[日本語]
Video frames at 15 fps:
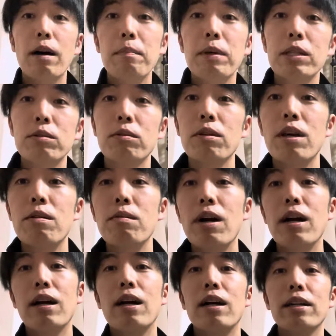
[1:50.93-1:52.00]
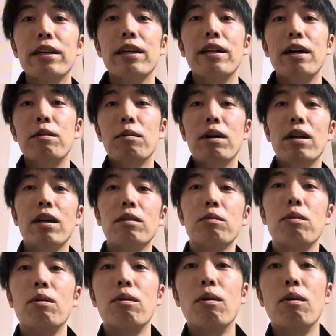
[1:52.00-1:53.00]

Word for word: んまりその辺は関係ないのかなと